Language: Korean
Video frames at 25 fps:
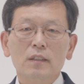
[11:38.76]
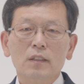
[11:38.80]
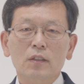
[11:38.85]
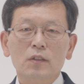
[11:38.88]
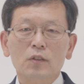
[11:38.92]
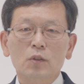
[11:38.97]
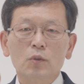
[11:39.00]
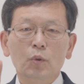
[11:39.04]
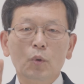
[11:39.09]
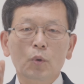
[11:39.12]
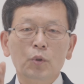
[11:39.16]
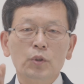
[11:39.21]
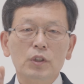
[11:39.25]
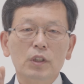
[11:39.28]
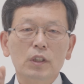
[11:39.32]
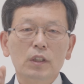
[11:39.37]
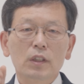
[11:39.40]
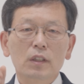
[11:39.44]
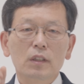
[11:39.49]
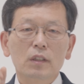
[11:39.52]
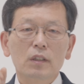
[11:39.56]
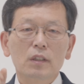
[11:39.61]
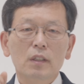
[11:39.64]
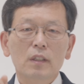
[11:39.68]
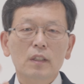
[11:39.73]
그것은
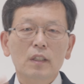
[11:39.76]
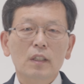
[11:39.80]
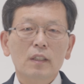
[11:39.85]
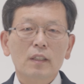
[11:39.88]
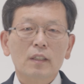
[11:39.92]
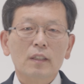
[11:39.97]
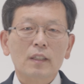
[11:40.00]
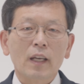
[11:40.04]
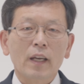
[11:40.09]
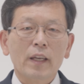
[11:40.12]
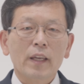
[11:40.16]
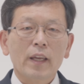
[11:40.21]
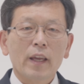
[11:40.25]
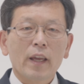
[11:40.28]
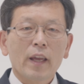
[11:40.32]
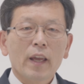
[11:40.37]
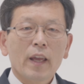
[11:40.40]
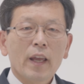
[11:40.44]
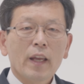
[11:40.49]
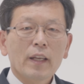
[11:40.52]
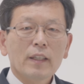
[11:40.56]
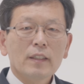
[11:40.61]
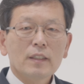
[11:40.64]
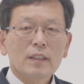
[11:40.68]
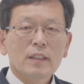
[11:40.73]
오직
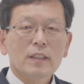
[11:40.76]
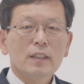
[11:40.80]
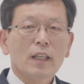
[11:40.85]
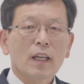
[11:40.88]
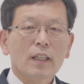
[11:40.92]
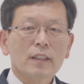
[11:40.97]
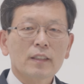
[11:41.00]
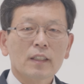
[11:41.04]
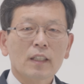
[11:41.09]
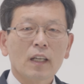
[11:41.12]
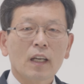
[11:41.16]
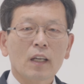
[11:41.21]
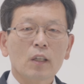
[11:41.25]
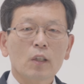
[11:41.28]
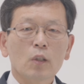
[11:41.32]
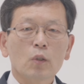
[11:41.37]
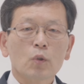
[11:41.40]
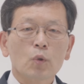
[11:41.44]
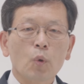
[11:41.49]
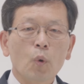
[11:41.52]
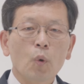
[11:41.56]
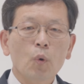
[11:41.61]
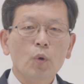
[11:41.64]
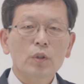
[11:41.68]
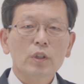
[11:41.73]
나의 행실이 아니라
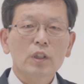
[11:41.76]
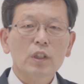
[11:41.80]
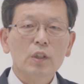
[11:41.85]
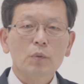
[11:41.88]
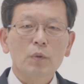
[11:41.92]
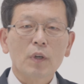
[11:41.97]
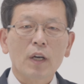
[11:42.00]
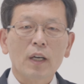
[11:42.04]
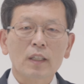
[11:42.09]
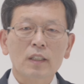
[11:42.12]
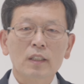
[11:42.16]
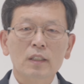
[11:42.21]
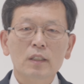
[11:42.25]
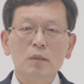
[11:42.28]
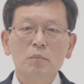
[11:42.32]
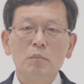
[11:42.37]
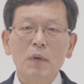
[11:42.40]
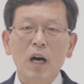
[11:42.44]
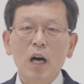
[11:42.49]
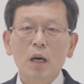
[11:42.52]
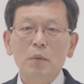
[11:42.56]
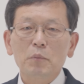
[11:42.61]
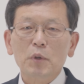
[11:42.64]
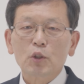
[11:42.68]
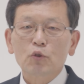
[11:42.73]
동기와 그
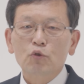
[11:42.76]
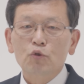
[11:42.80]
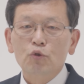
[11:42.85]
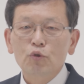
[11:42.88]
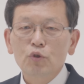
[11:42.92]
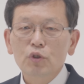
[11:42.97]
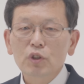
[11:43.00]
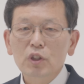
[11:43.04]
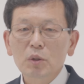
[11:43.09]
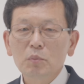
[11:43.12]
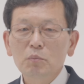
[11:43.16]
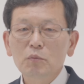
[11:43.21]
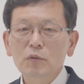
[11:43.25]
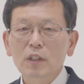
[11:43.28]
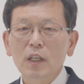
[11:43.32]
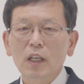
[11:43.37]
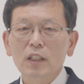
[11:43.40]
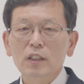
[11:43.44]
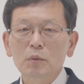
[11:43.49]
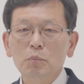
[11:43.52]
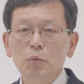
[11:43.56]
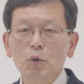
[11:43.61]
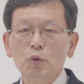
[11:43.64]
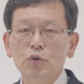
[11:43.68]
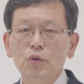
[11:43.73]
마음의
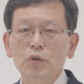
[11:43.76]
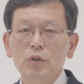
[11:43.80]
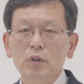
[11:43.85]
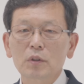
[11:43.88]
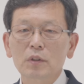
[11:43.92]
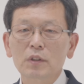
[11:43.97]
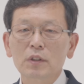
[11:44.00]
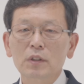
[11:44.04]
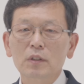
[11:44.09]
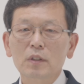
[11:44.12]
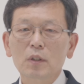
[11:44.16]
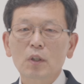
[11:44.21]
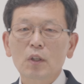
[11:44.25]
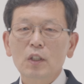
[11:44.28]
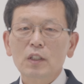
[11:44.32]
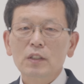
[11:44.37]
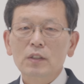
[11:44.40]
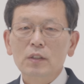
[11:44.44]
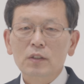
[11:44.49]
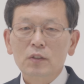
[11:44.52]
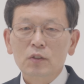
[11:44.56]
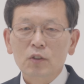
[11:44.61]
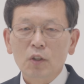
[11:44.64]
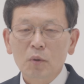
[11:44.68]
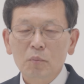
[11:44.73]
중심까지 볼 수 있는
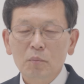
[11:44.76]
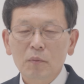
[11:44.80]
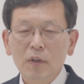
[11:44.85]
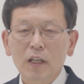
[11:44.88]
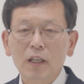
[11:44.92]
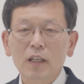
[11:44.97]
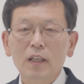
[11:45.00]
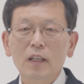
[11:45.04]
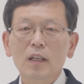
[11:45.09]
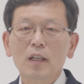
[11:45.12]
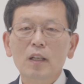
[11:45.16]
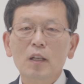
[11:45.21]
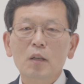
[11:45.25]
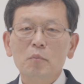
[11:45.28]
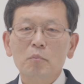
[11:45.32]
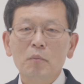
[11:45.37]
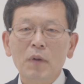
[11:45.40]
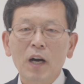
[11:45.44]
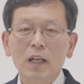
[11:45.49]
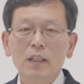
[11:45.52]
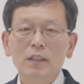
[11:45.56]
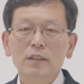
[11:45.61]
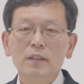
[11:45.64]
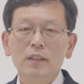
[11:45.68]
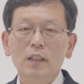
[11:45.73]
정말
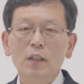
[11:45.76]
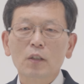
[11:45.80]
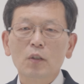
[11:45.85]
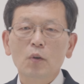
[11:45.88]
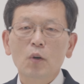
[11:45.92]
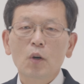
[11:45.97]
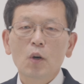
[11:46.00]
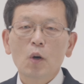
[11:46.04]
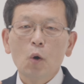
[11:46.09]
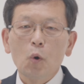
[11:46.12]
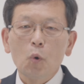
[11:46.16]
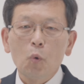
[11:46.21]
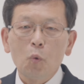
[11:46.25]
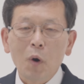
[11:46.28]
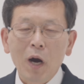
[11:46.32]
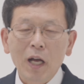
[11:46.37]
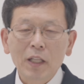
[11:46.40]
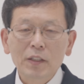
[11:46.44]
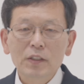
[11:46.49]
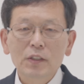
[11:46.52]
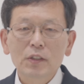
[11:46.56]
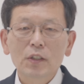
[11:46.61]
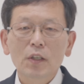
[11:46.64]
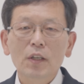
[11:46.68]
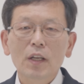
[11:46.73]
말 그대로
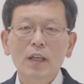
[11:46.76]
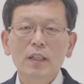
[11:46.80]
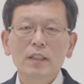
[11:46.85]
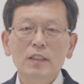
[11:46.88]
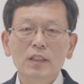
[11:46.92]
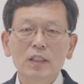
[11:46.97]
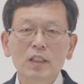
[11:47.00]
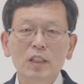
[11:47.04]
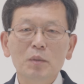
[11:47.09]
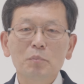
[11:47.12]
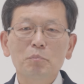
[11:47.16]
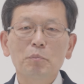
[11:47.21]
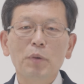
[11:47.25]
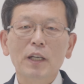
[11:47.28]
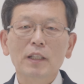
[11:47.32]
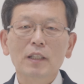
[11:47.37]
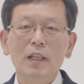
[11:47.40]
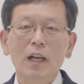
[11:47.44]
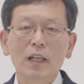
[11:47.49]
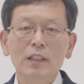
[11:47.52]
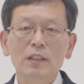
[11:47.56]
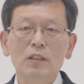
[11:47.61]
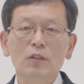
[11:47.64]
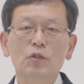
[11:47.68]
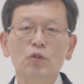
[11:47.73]
완전한
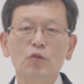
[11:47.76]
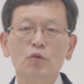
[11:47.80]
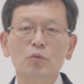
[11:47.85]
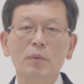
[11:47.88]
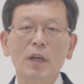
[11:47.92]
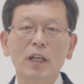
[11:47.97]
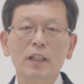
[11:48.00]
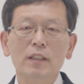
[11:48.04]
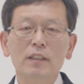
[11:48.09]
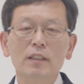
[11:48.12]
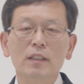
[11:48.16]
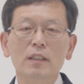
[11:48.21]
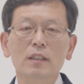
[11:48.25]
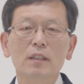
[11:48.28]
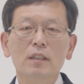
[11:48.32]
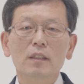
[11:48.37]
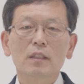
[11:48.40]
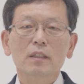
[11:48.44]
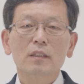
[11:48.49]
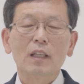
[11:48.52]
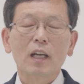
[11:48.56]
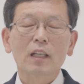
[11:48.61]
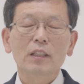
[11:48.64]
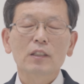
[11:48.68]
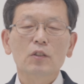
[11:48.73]
심판하실 수만이
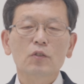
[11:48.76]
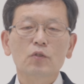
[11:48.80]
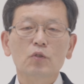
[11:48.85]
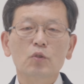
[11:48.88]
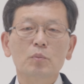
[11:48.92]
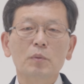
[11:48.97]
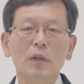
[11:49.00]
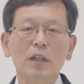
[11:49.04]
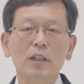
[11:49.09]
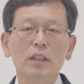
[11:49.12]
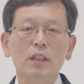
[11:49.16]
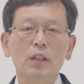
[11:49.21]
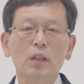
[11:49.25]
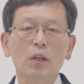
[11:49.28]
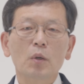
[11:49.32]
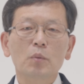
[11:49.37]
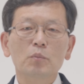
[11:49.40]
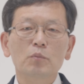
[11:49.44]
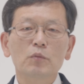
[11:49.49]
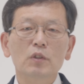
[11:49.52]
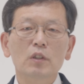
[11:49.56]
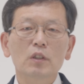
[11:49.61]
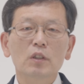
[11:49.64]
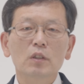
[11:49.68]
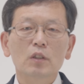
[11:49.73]
하실 수밖에
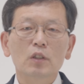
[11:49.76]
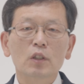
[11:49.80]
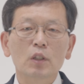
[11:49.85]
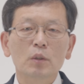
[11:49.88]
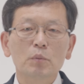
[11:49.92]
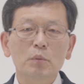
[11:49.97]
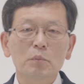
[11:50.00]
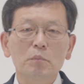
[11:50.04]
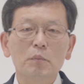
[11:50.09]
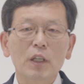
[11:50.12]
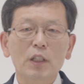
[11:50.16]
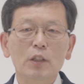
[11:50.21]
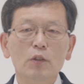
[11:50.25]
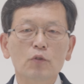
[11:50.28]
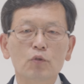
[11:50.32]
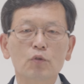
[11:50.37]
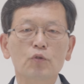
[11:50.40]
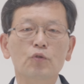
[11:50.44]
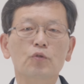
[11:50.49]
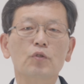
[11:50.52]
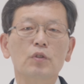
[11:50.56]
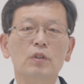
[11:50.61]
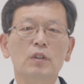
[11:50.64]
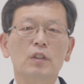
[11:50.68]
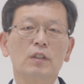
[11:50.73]
없는 그분만이
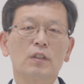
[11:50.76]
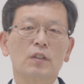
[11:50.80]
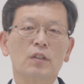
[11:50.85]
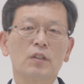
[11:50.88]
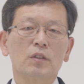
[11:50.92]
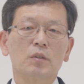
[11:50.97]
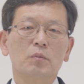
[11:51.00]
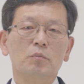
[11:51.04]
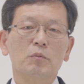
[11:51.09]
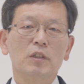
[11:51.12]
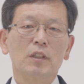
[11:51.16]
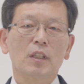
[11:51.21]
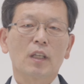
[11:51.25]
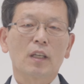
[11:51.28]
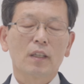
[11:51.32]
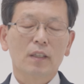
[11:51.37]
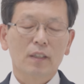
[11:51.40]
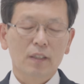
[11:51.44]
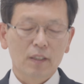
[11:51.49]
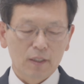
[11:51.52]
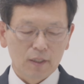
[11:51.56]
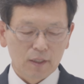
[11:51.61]
줄 수 있는 것입니다.